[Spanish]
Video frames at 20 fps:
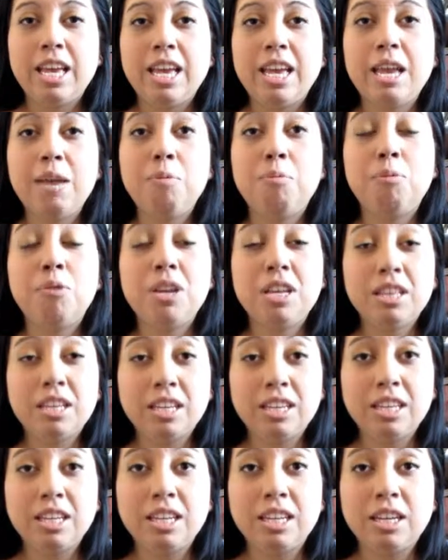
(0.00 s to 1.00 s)
Es muy
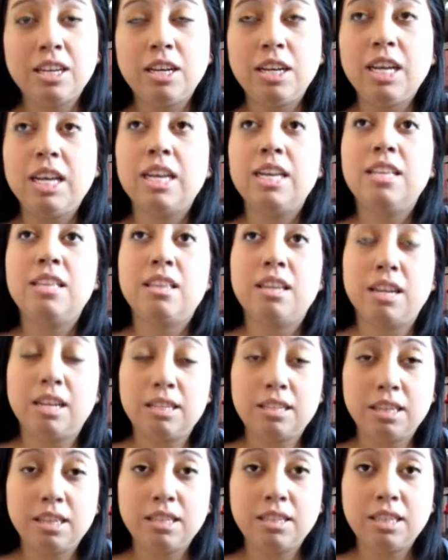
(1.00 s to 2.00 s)
entretenida, es
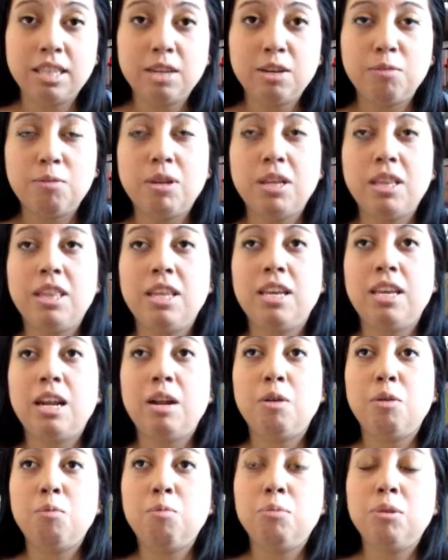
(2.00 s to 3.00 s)
interesante, como les dije en
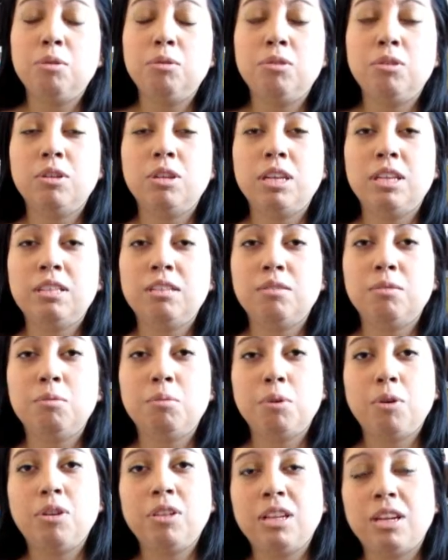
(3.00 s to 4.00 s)
algún minuto es un
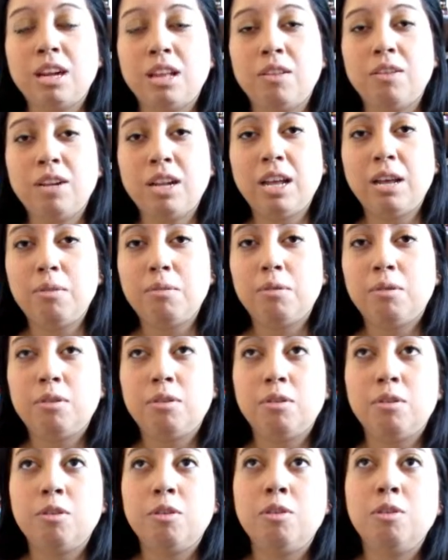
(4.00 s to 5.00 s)
poco aterradora,
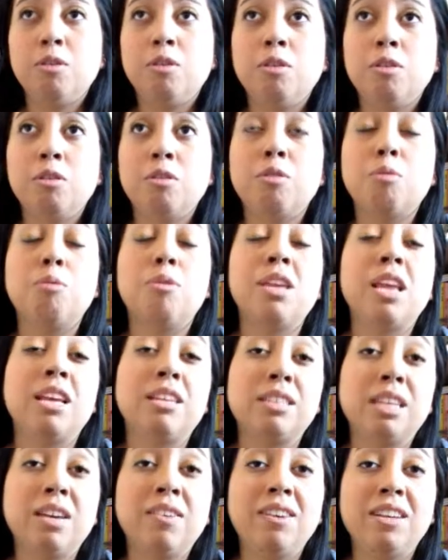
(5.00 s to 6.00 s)
o como ya
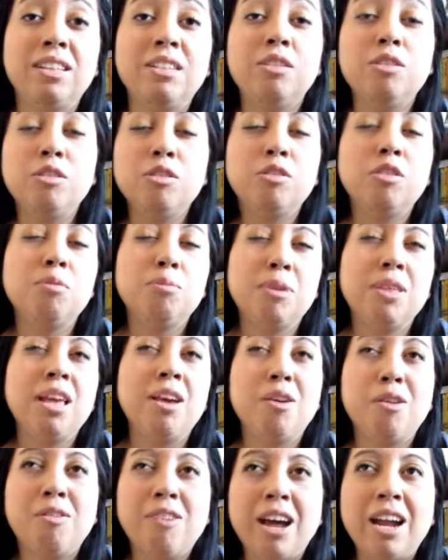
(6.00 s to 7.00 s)
saben, yo soy media
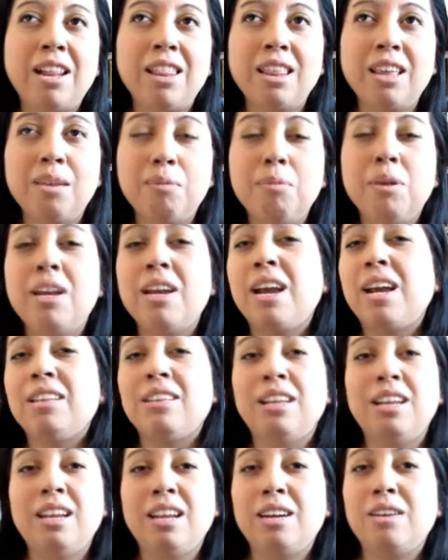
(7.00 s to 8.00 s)
cobarde, me
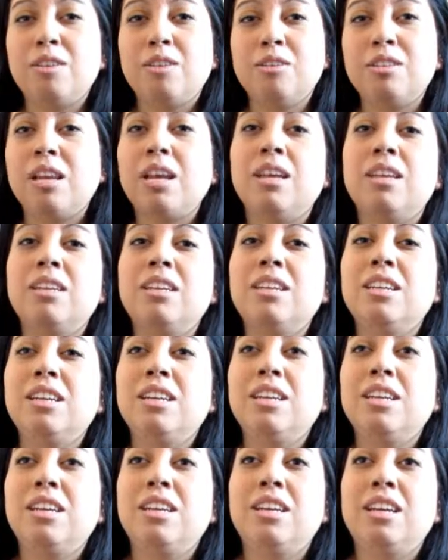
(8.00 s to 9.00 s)
encanta leer cosas,
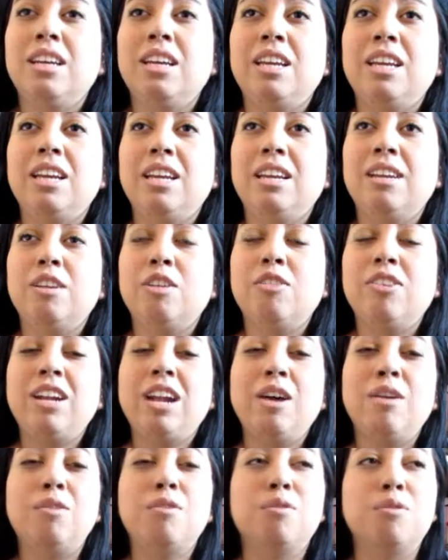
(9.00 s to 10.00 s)
eh,
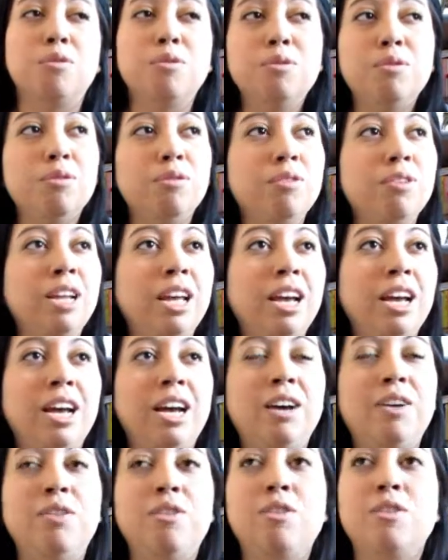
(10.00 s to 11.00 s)
novelas
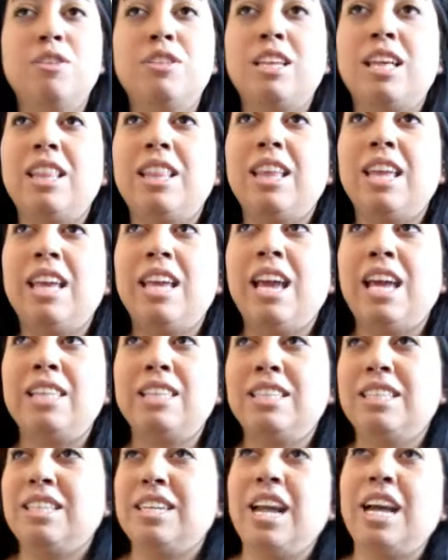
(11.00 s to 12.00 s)
oscuras o cosas de
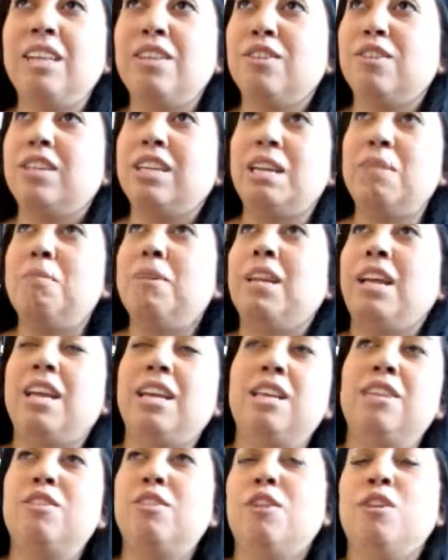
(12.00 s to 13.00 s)
asesinatos, crímenes
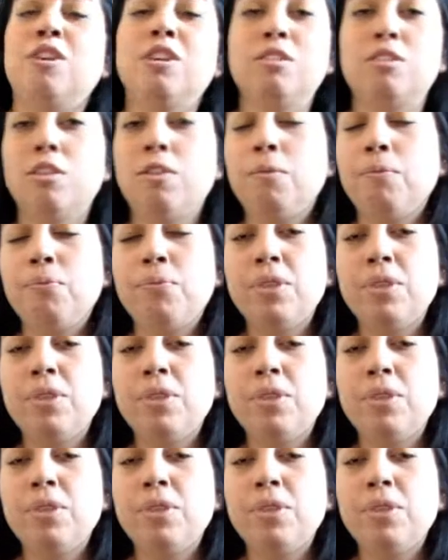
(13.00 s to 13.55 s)
y todo eso.